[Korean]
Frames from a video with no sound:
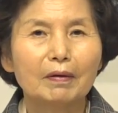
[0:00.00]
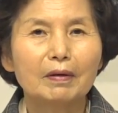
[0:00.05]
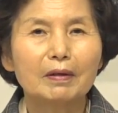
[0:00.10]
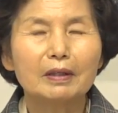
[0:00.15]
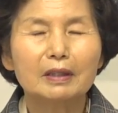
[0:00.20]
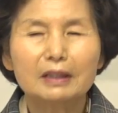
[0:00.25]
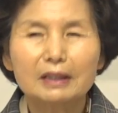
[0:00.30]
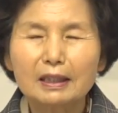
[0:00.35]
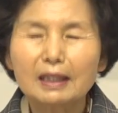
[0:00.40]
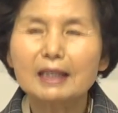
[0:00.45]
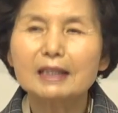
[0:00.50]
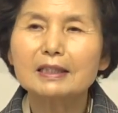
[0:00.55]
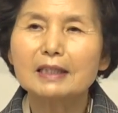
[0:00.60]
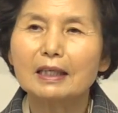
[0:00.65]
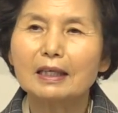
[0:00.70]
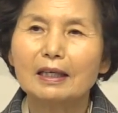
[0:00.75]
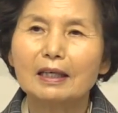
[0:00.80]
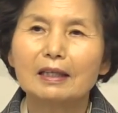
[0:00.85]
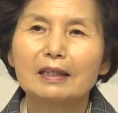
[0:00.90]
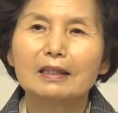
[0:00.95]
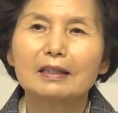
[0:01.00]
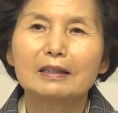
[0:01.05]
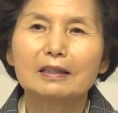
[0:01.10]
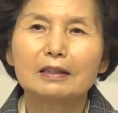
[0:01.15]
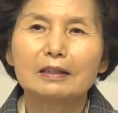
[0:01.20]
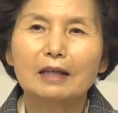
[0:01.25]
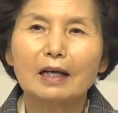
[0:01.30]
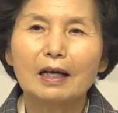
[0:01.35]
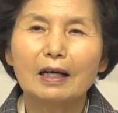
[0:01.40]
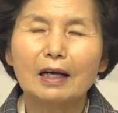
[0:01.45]
그래야 제가
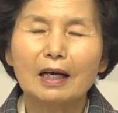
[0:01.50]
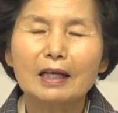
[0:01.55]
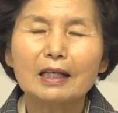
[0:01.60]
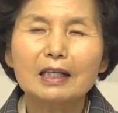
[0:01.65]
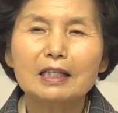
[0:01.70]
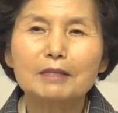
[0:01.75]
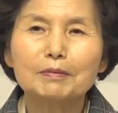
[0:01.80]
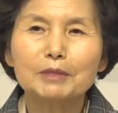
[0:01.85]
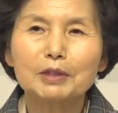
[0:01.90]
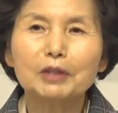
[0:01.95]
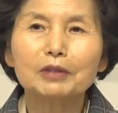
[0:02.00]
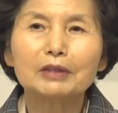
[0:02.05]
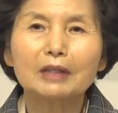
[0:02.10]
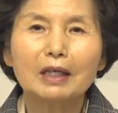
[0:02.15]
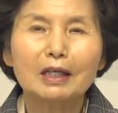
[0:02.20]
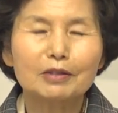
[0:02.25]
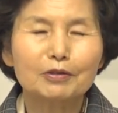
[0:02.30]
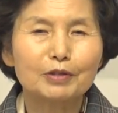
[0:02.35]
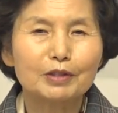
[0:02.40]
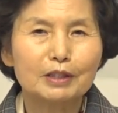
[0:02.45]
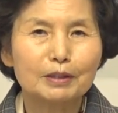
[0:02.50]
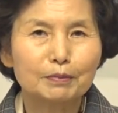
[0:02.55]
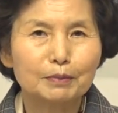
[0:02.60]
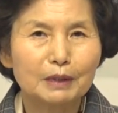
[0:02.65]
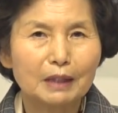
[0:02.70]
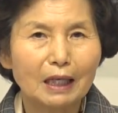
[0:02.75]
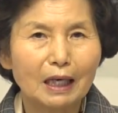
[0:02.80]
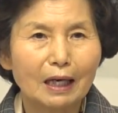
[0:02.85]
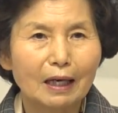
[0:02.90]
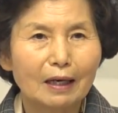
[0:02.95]
하나님을 선택할 수
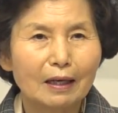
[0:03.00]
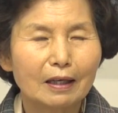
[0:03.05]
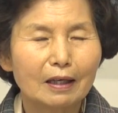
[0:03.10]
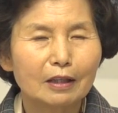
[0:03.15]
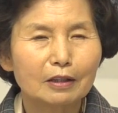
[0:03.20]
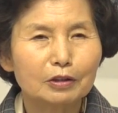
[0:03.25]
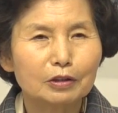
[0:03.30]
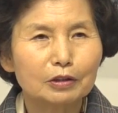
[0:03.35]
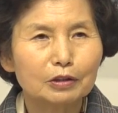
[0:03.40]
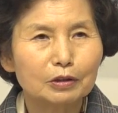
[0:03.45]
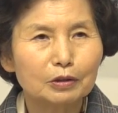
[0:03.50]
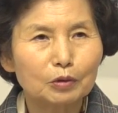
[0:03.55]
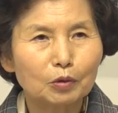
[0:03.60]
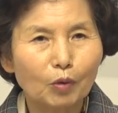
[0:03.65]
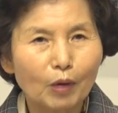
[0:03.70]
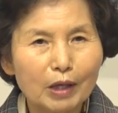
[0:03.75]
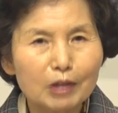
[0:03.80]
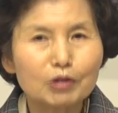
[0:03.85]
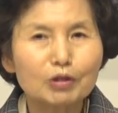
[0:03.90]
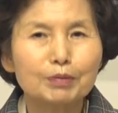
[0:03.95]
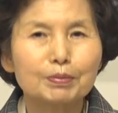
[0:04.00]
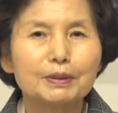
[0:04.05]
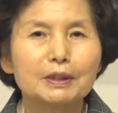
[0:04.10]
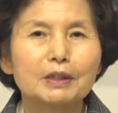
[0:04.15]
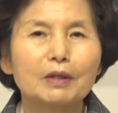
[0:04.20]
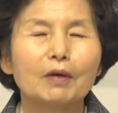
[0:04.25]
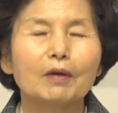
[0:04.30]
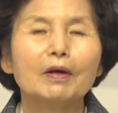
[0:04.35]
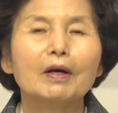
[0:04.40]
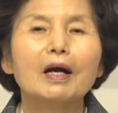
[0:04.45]
있습니다. 그러니
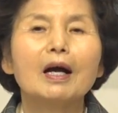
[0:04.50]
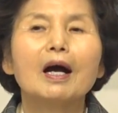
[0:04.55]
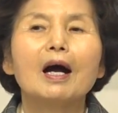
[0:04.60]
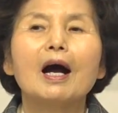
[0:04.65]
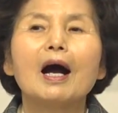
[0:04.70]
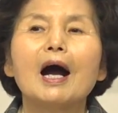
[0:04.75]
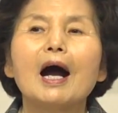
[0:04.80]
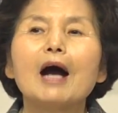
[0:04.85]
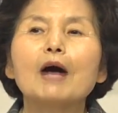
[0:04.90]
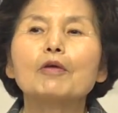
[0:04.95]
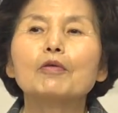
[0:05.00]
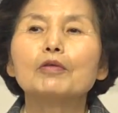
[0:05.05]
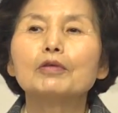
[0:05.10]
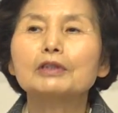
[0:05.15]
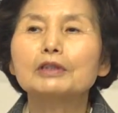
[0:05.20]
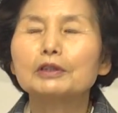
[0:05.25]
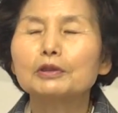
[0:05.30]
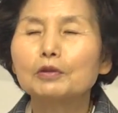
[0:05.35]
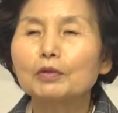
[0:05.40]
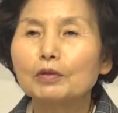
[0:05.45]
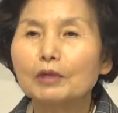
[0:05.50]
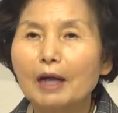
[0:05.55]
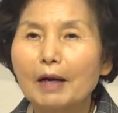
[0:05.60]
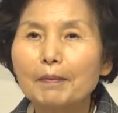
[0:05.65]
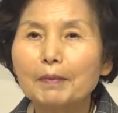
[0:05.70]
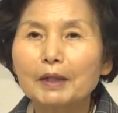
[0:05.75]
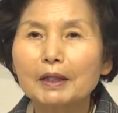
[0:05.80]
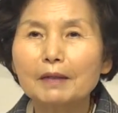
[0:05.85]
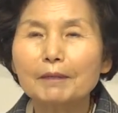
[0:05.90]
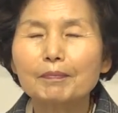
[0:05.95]
도와주십시오. 하고 기도를
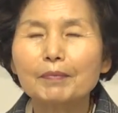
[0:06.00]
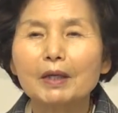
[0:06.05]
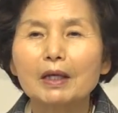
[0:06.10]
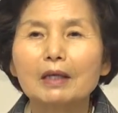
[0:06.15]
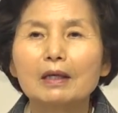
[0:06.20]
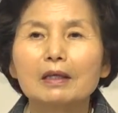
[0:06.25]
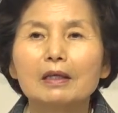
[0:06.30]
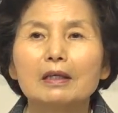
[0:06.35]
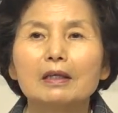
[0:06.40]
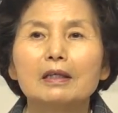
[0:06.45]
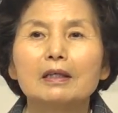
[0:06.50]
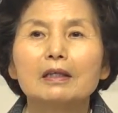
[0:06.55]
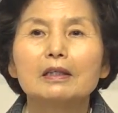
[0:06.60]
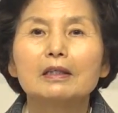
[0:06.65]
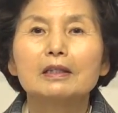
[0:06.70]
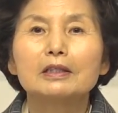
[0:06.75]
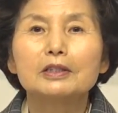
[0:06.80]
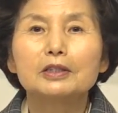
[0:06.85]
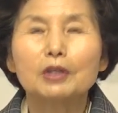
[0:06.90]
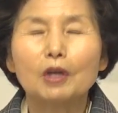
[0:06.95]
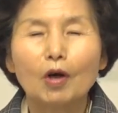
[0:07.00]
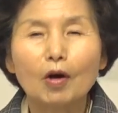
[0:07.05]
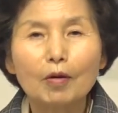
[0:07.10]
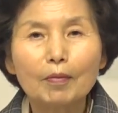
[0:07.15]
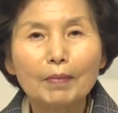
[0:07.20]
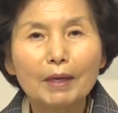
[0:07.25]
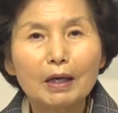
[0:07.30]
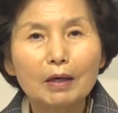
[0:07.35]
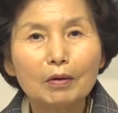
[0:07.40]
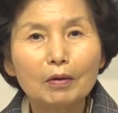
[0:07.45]
하면
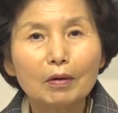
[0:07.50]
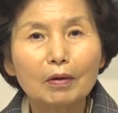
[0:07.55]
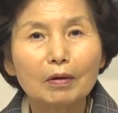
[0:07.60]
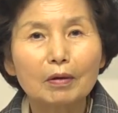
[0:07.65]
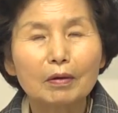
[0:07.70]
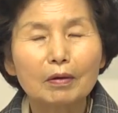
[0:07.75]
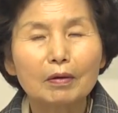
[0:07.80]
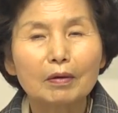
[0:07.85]
정말로